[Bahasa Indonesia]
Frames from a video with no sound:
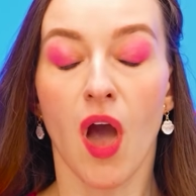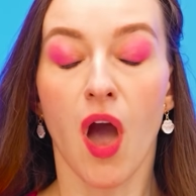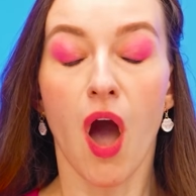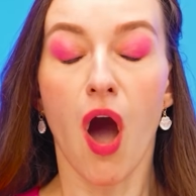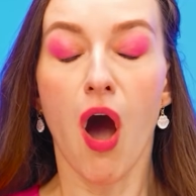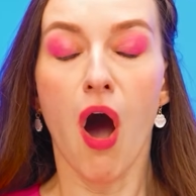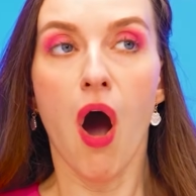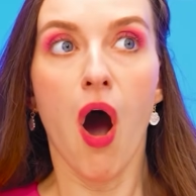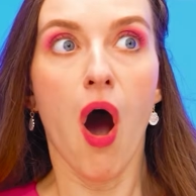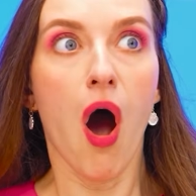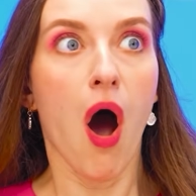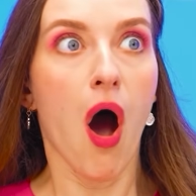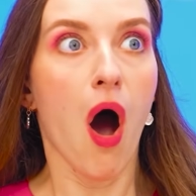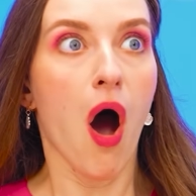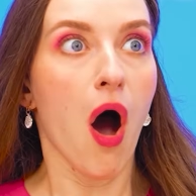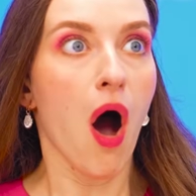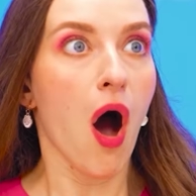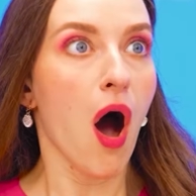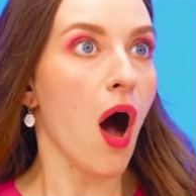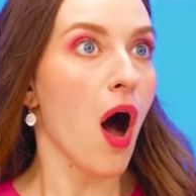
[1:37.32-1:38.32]

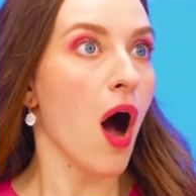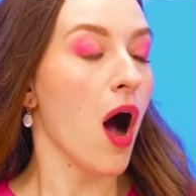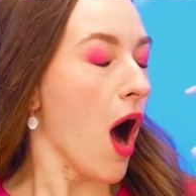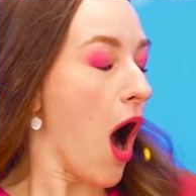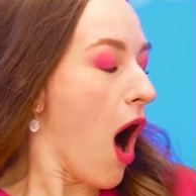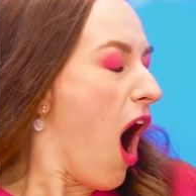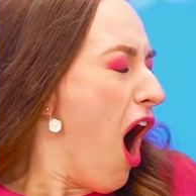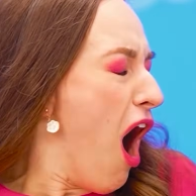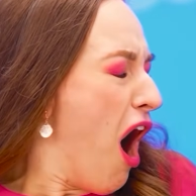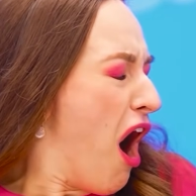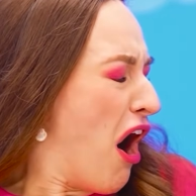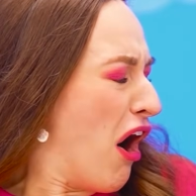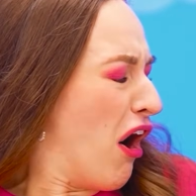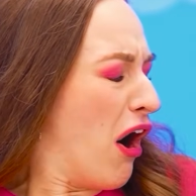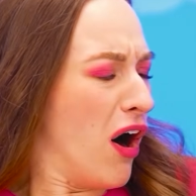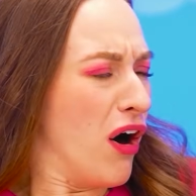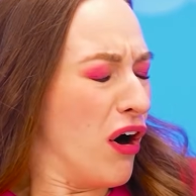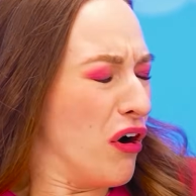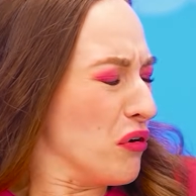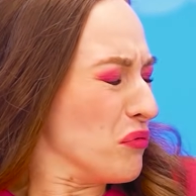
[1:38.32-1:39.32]
Hei,
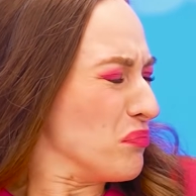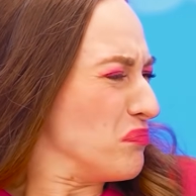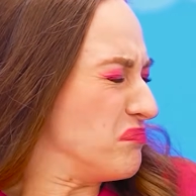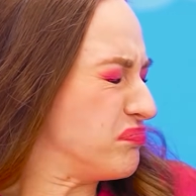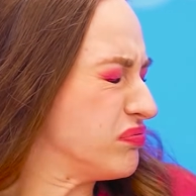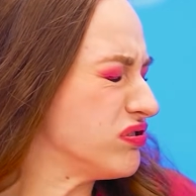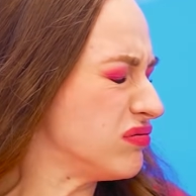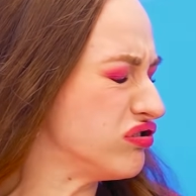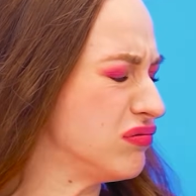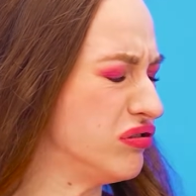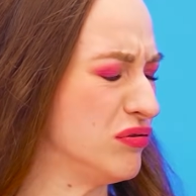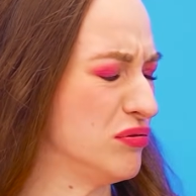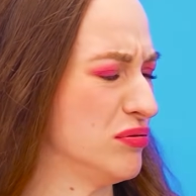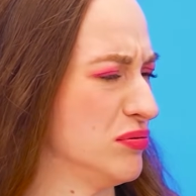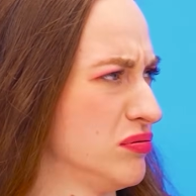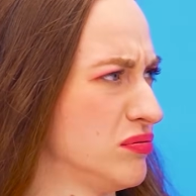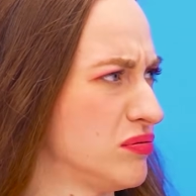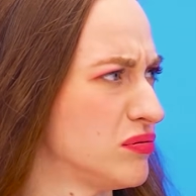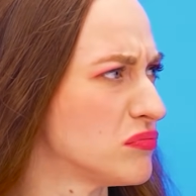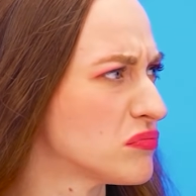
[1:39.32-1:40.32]
itu tadi
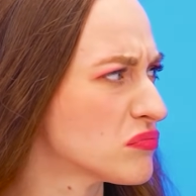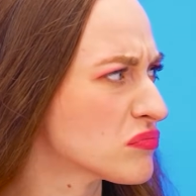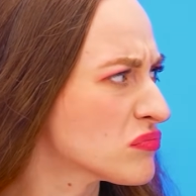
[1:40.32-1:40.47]
sakit.